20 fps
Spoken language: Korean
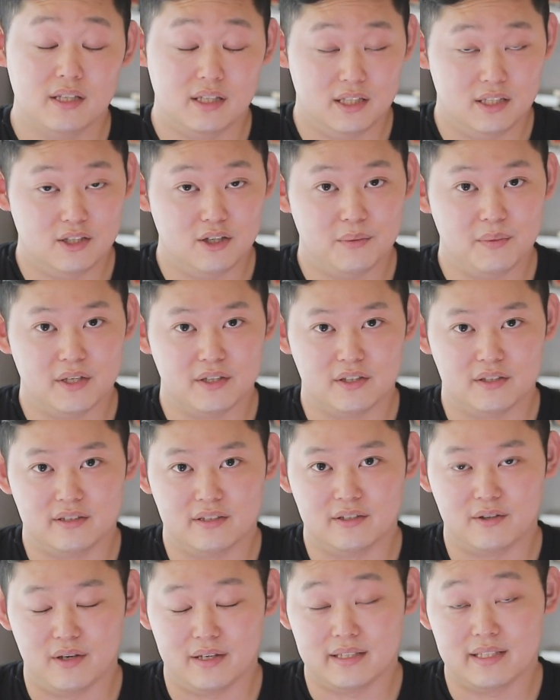이
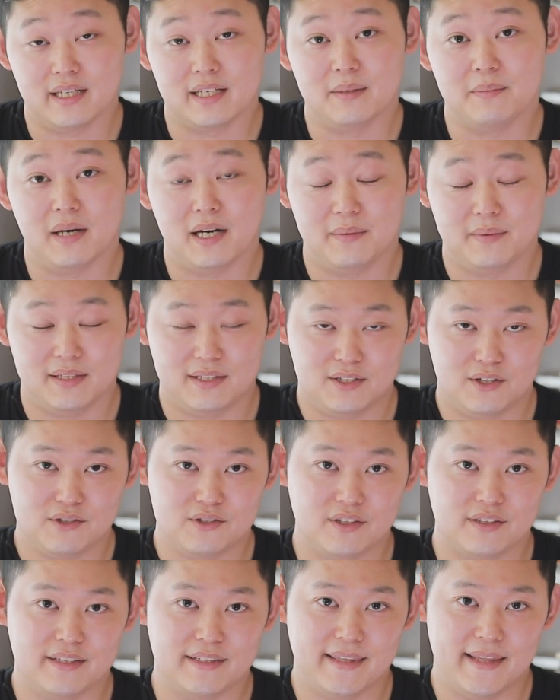점에서는 굉장히 마음에
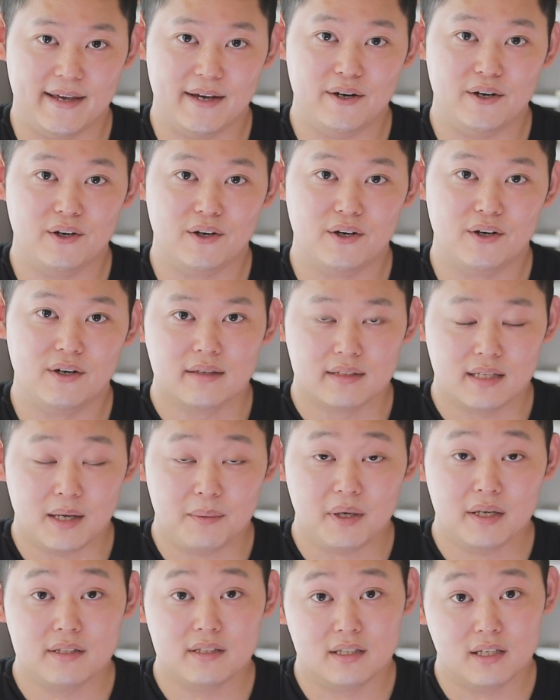들었었는데요.
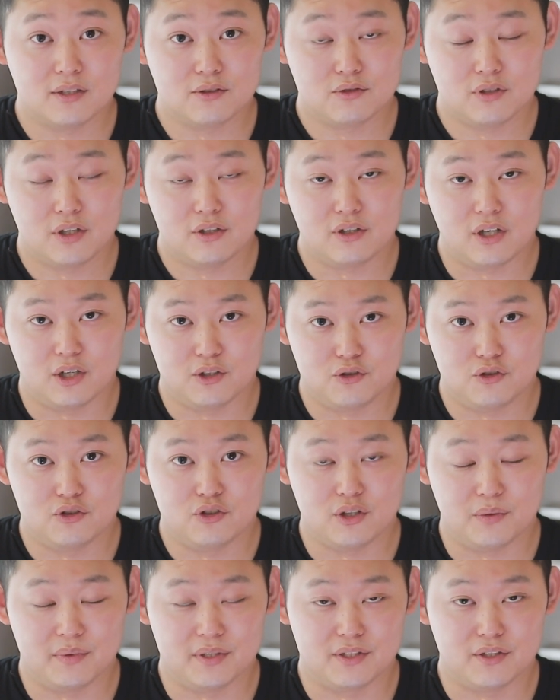다만 이 향수에서 아쉬운
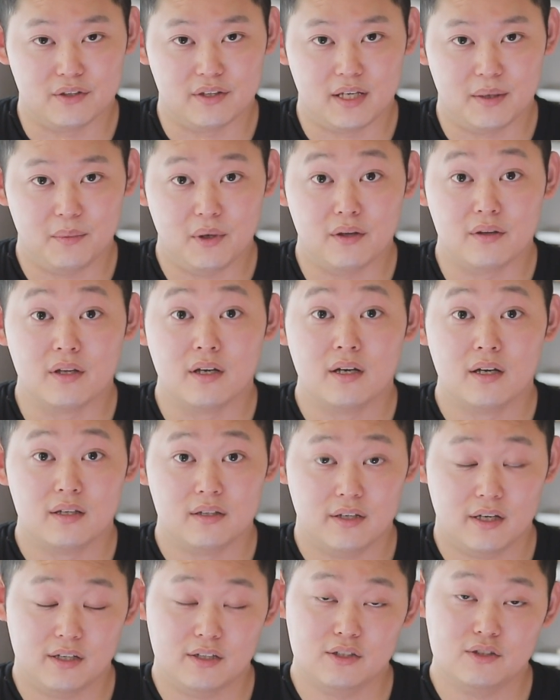점이 있었다면
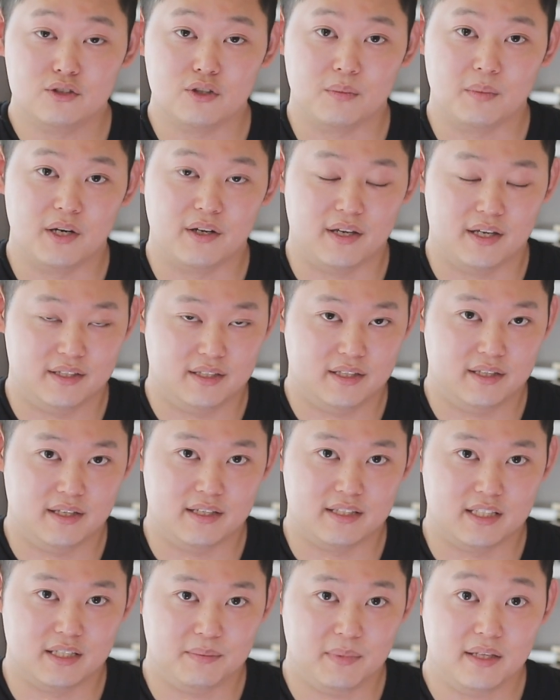향은 정말
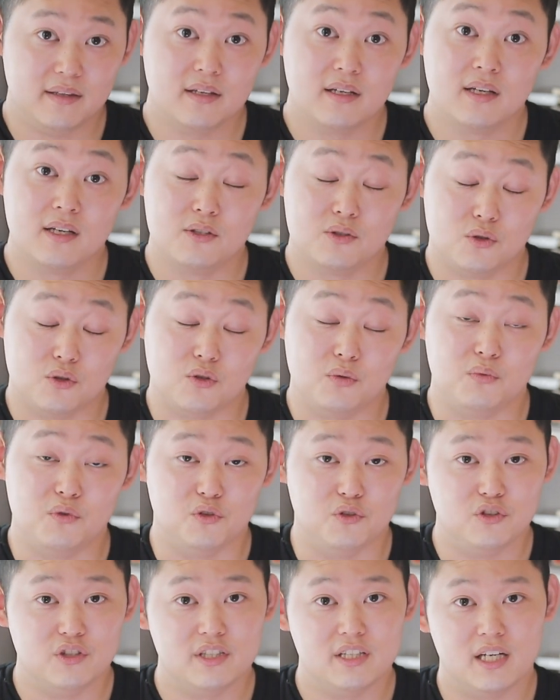괜찮았지만 조금
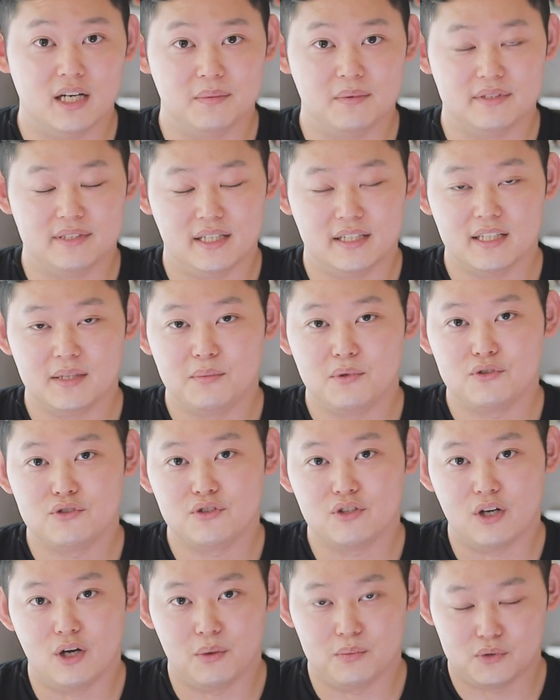유니크함은 찾아볼
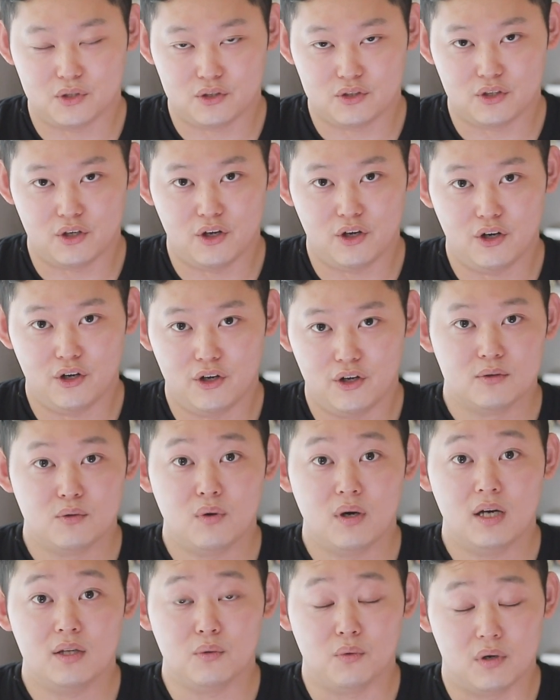수가 없었어요.
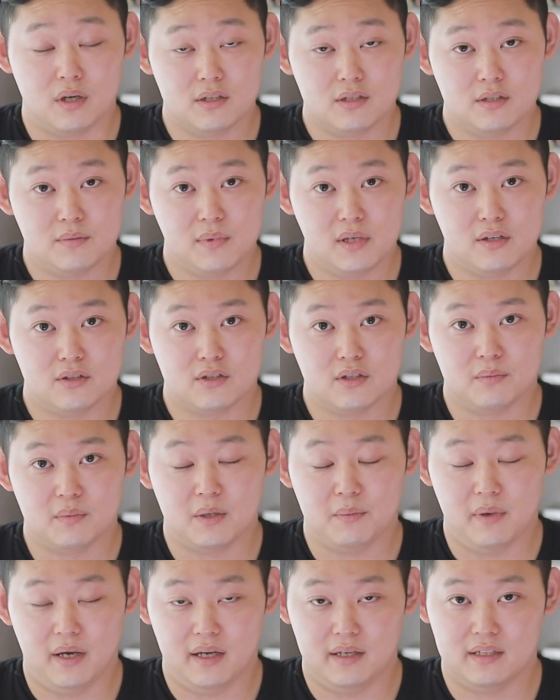또한 오렌지 블러썸이
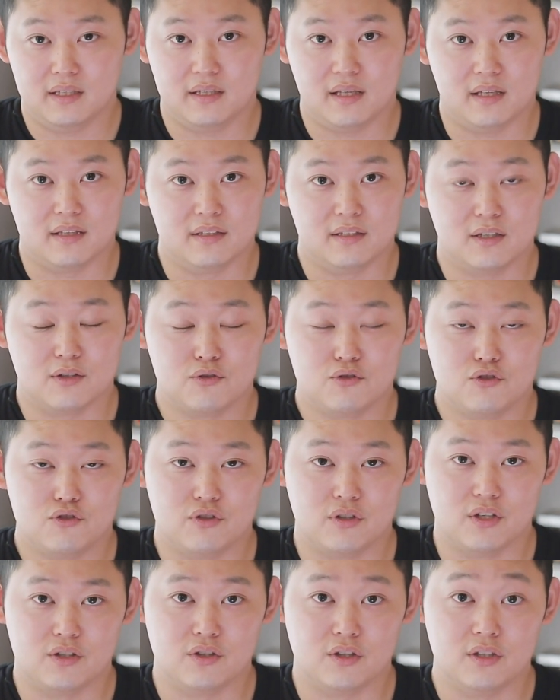메인이 되는 향수
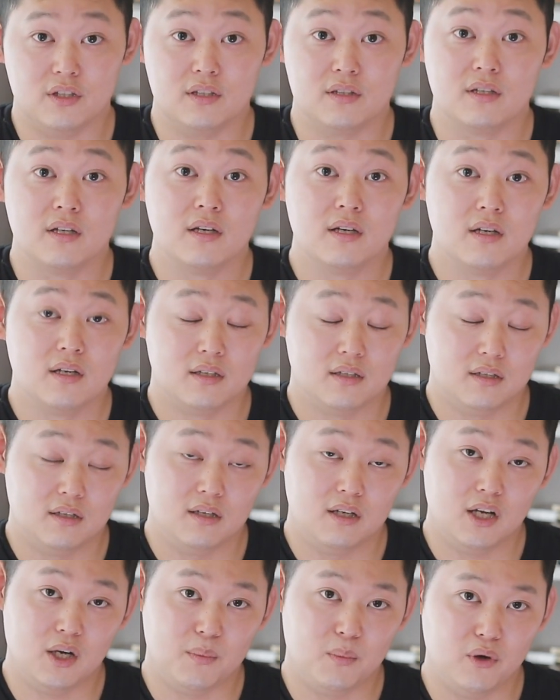중에서는
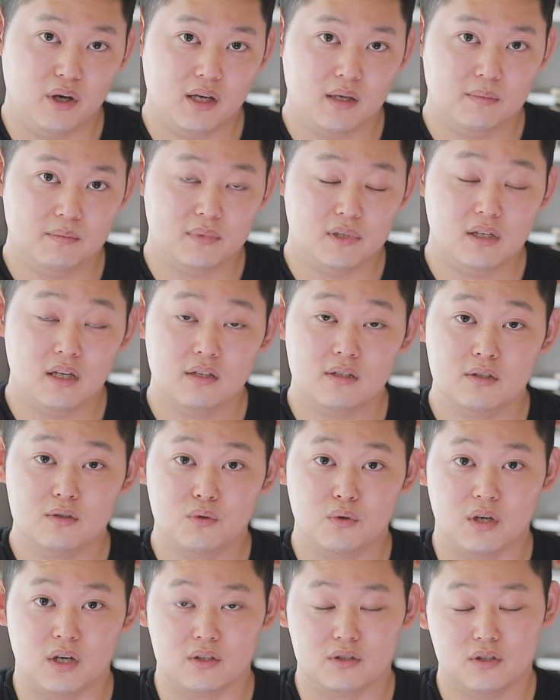르라보의
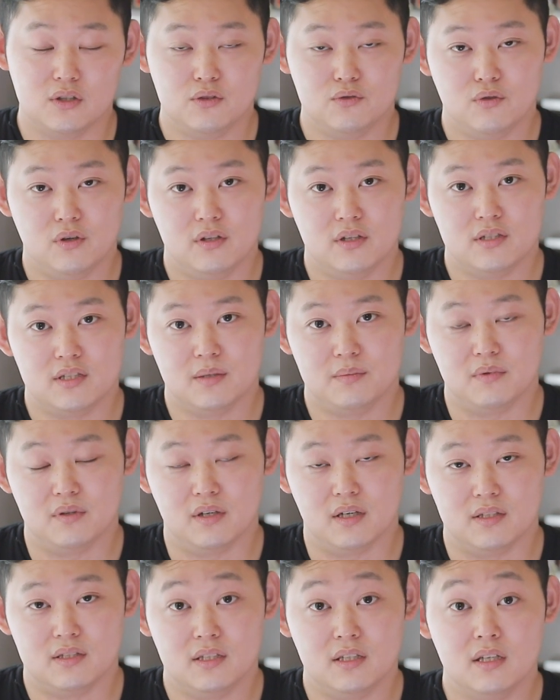플레르도랑저
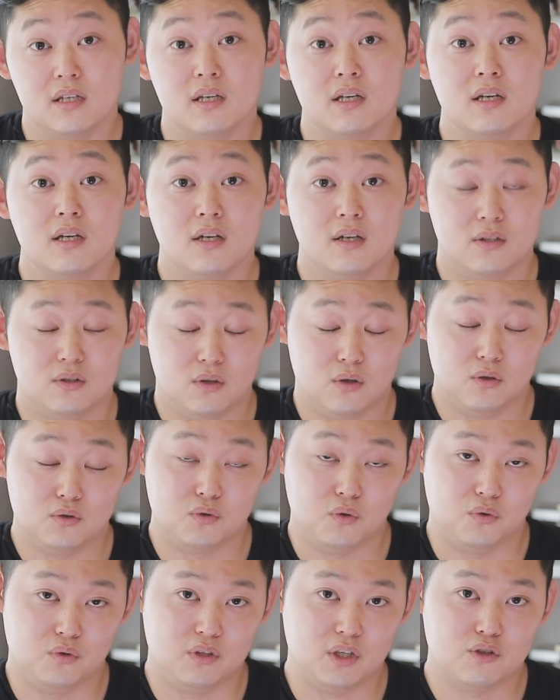27같이 더
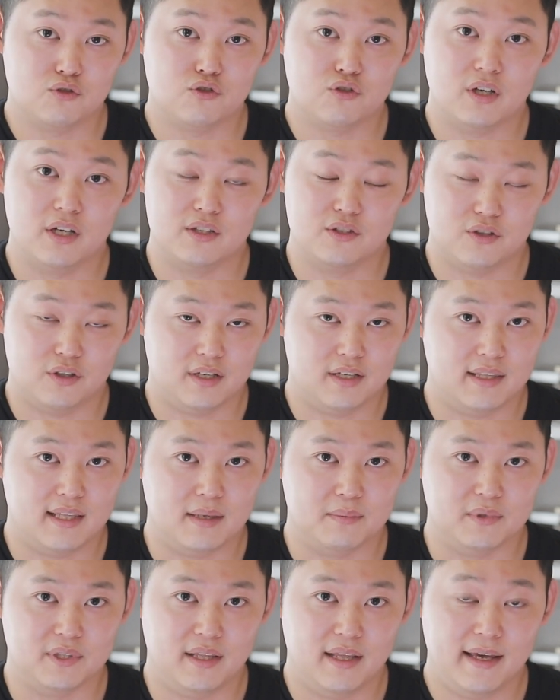좋은 향수가 있었기
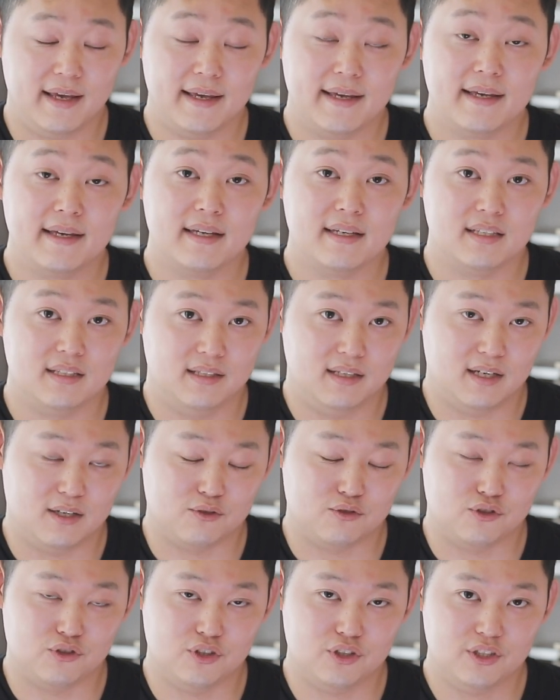때문에 이
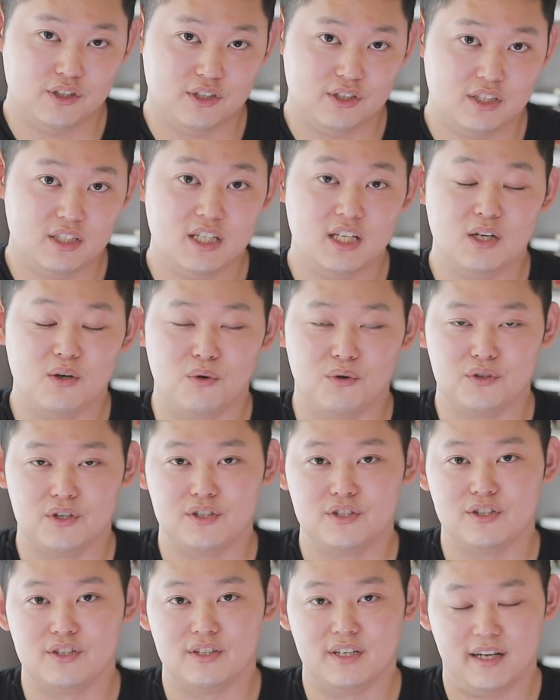향수는 7위로
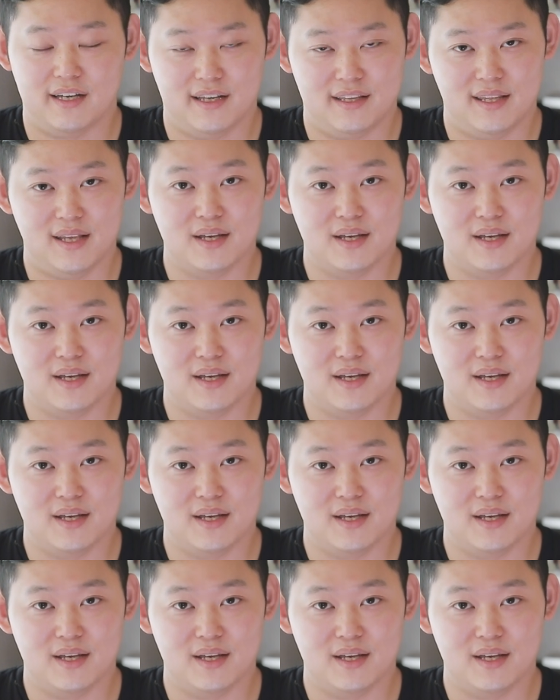선정을 하게